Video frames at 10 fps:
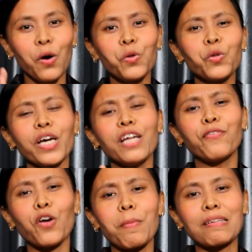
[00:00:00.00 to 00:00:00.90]
Untuk
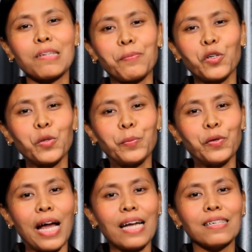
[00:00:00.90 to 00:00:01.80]
informasi
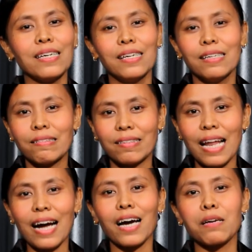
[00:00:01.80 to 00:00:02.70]
pengumpulan,
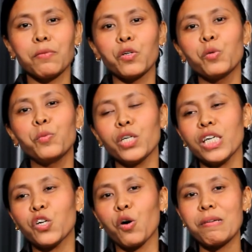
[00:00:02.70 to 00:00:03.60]
silakan
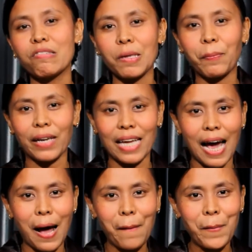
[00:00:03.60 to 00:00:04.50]
menghubungi Komisi
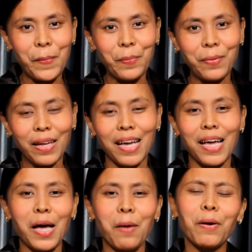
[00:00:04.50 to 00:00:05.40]
Pria.
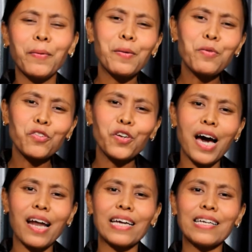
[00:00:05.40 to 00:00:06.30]
Bapak Ibu
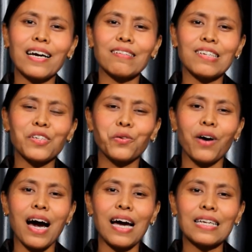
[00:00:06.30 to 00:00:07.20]
Saudara yang dikasihi
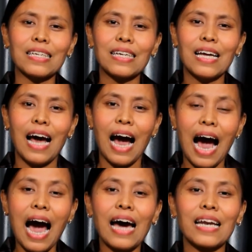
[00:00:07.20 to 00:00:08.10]
Tuhan,
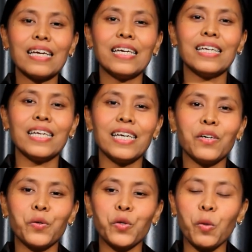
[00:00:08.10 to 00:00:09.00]
hari ini
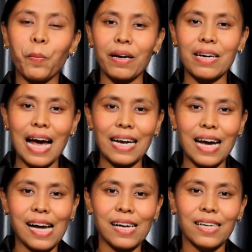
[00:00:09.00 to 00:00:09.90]
untuk
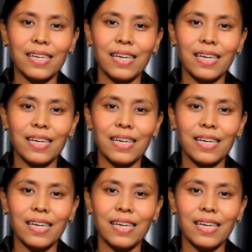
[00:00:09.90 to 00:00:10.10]
perdana